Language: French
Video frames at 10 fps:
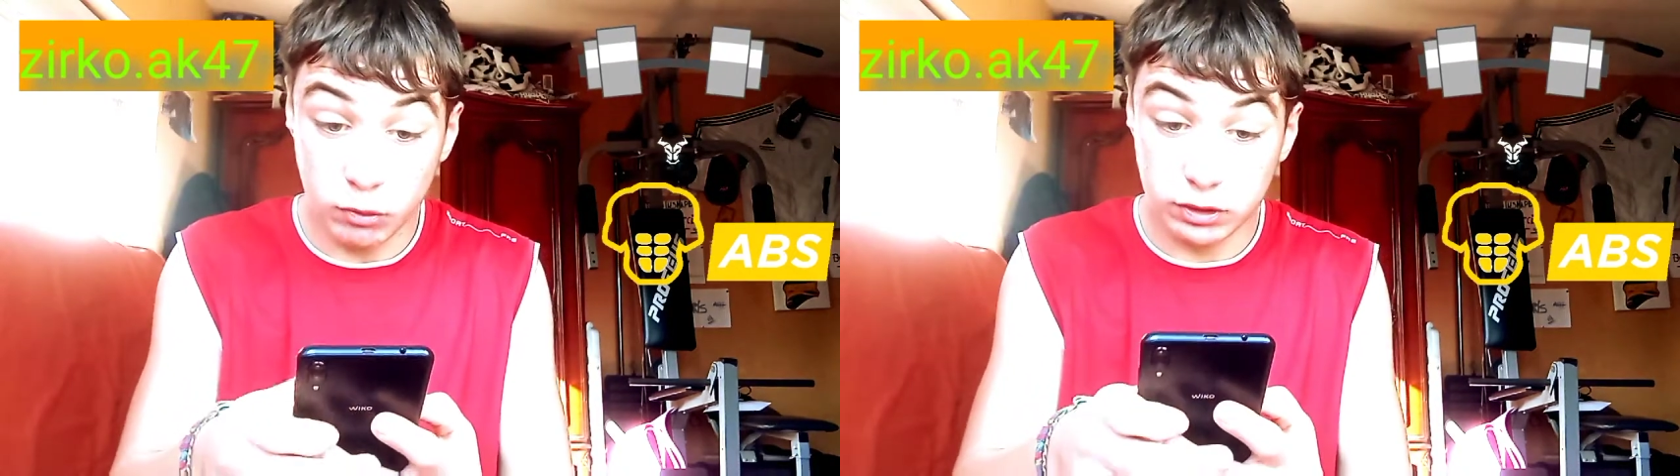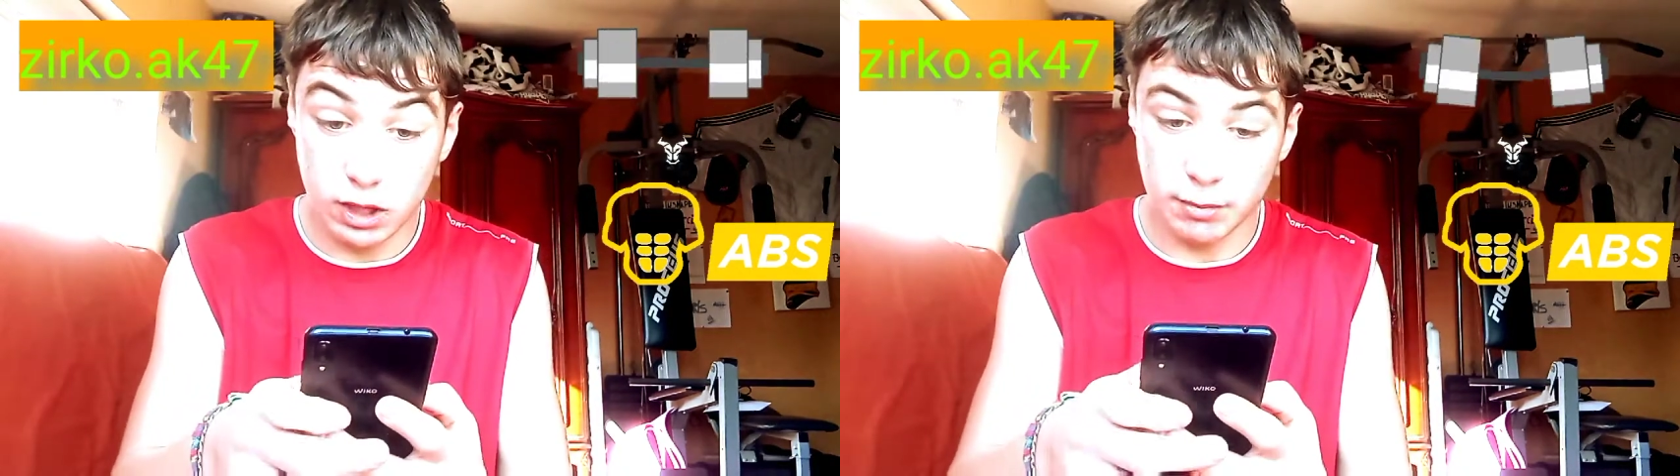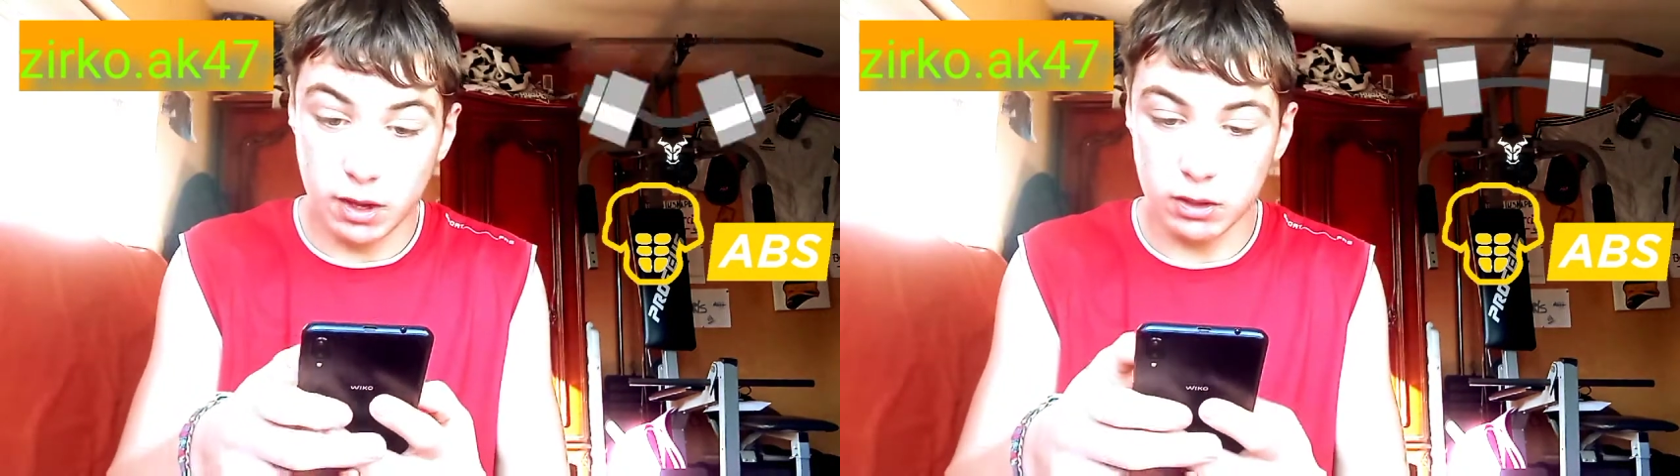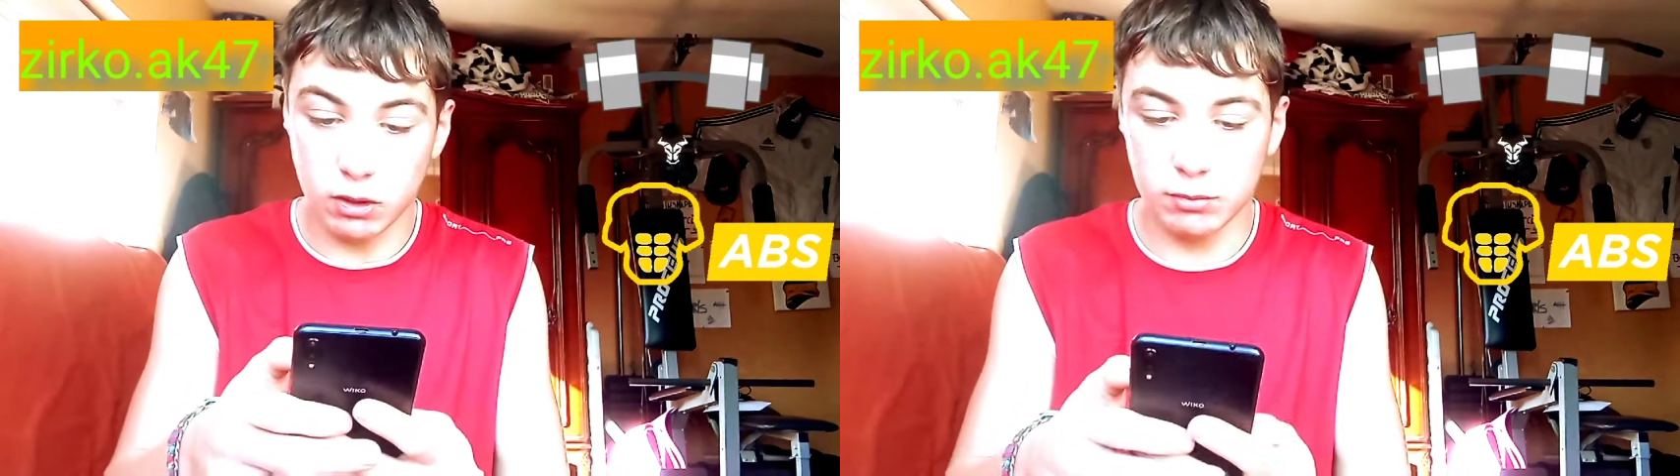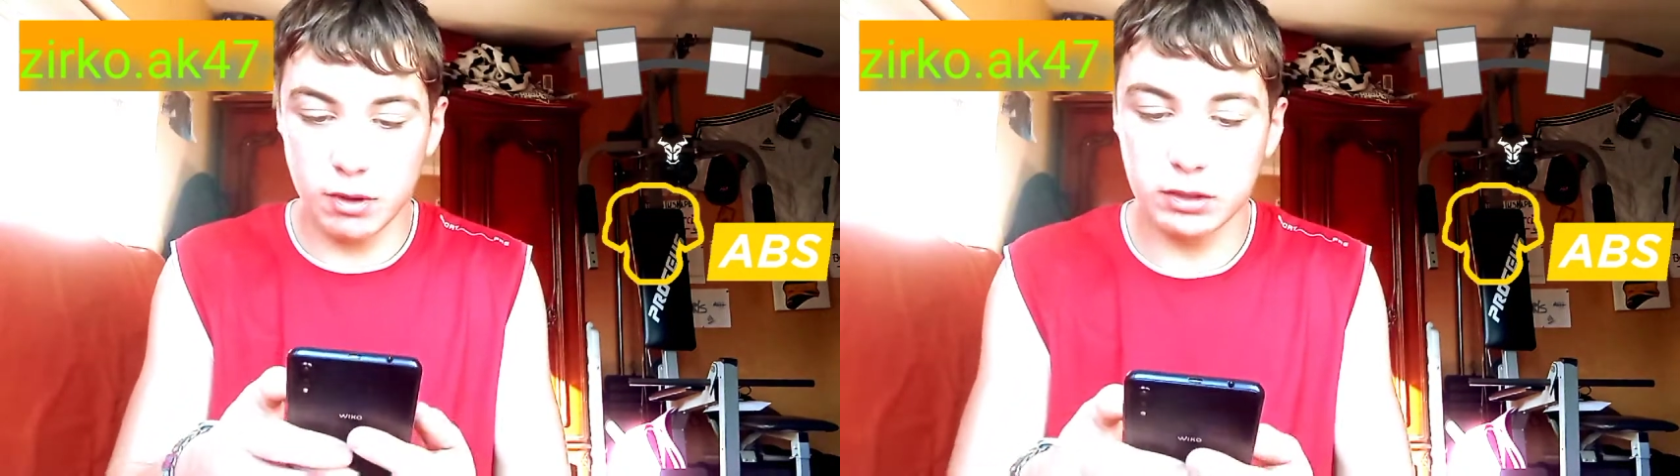pour mon Snap
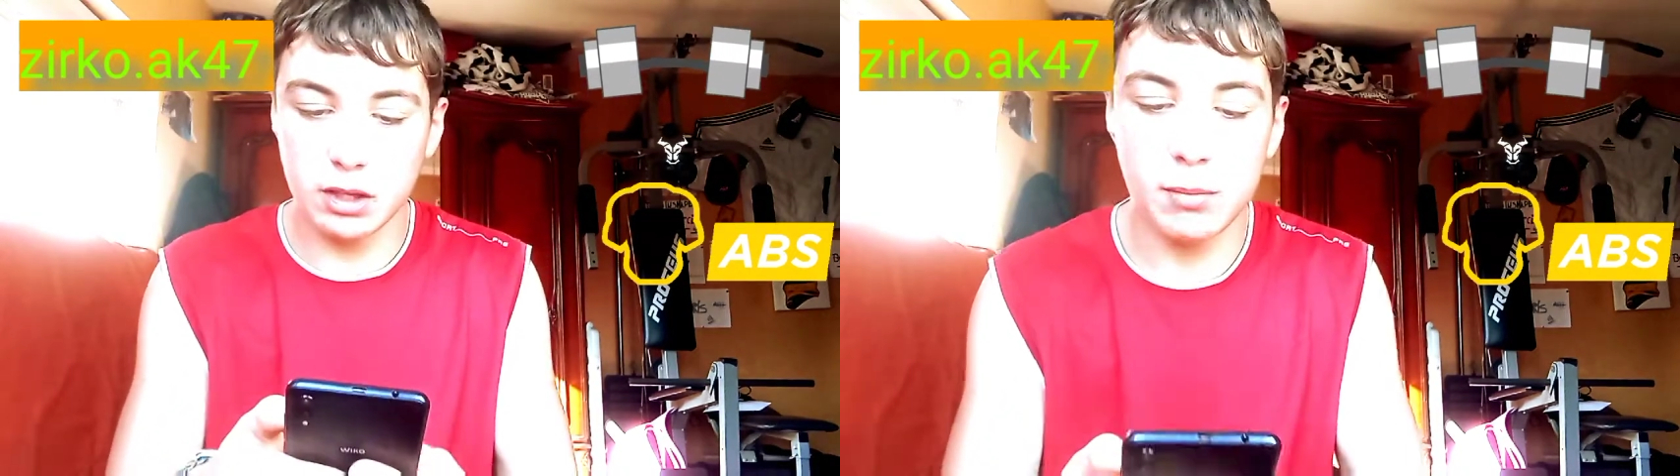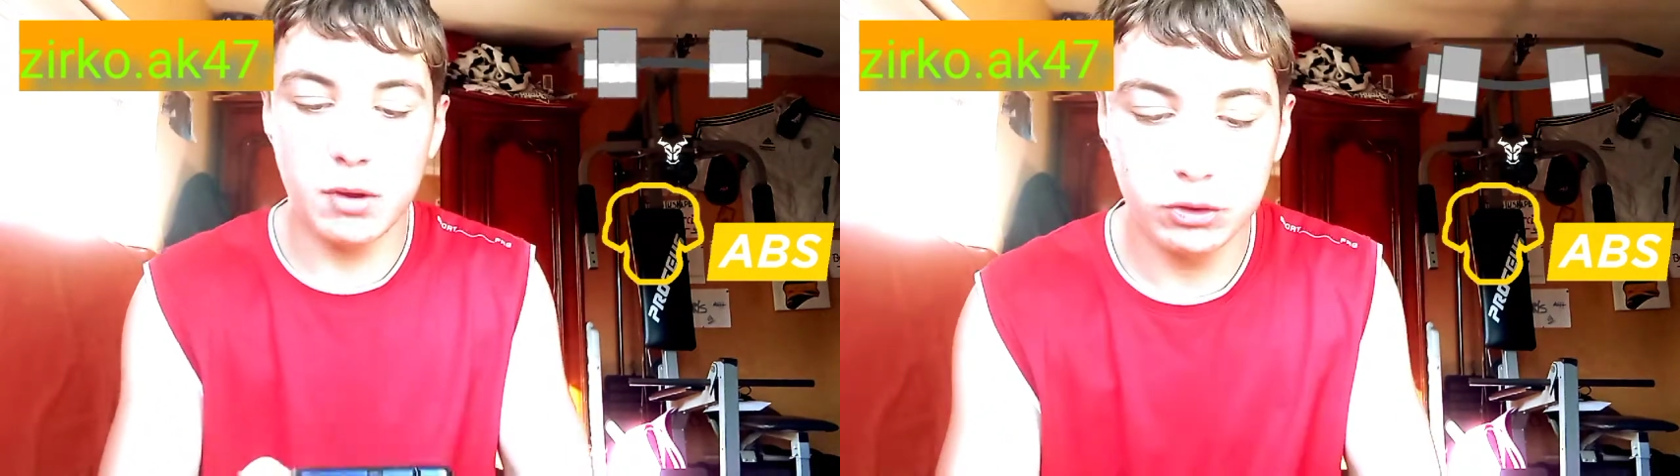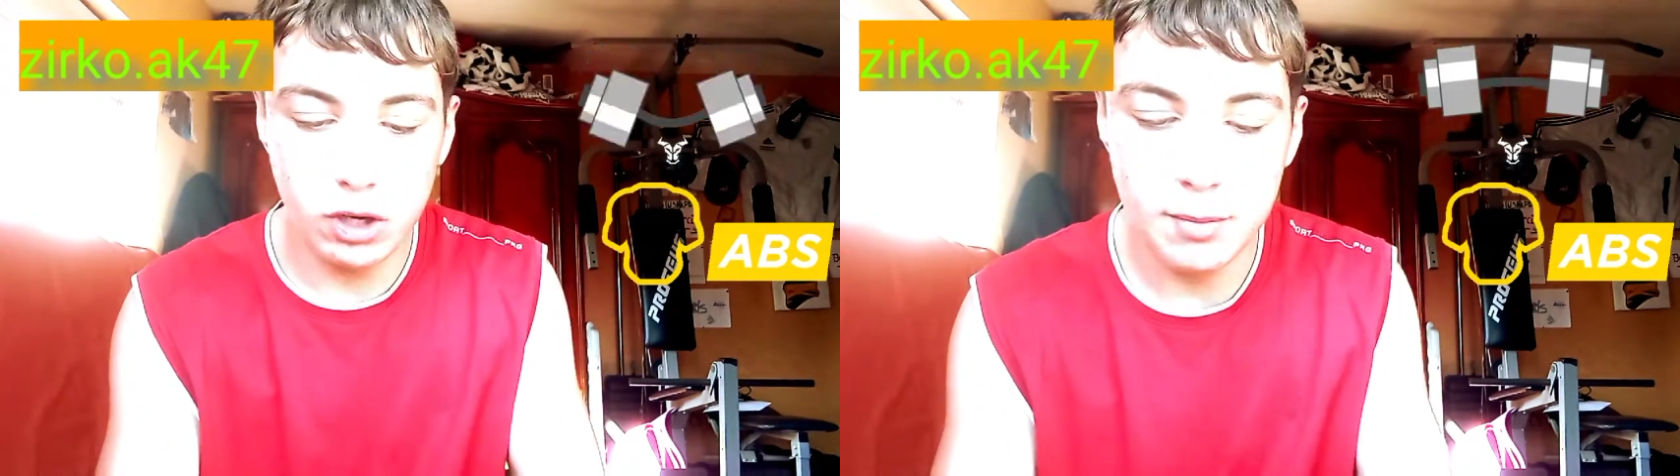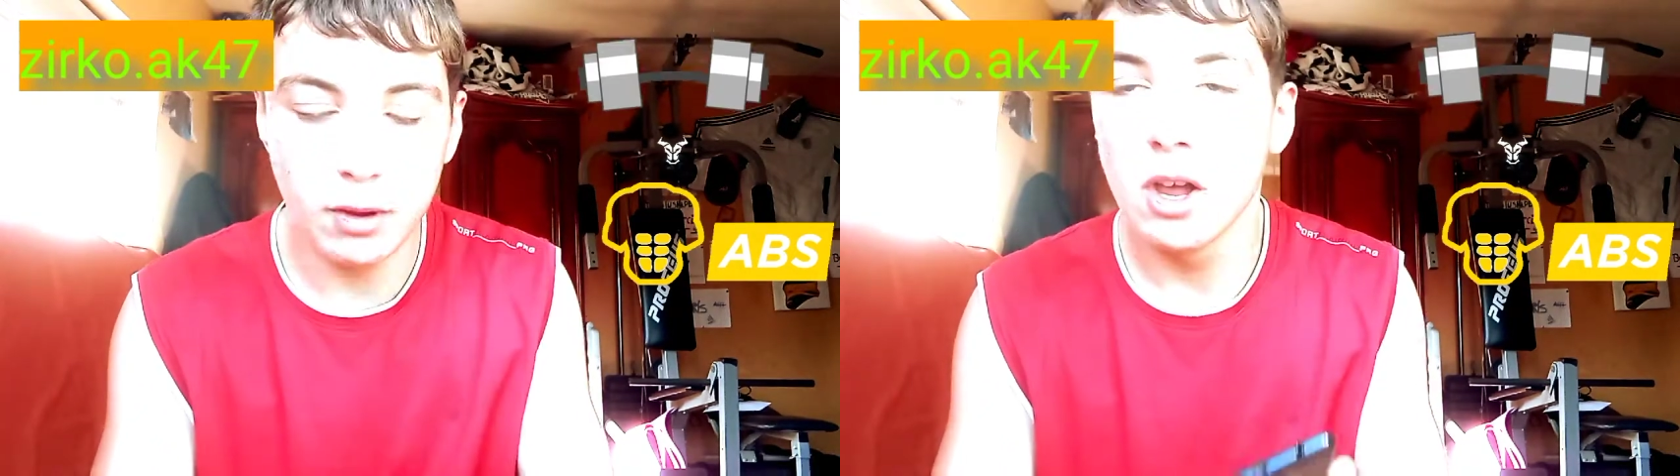ah non bah Snap là je